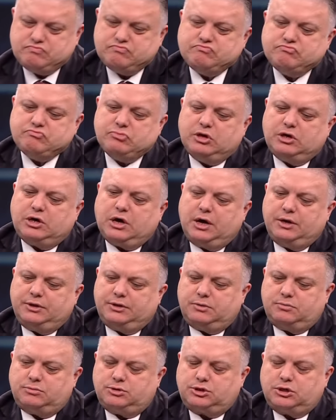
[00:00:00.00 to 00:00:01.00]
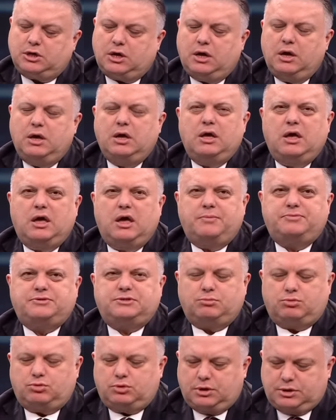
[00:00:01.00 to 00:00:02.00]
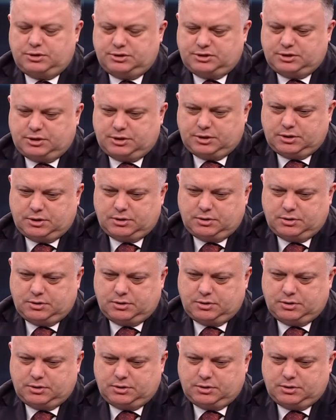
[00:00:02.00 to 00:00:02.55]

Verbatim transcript: Icardi'ymiş ya. Hepsi bunların sarı.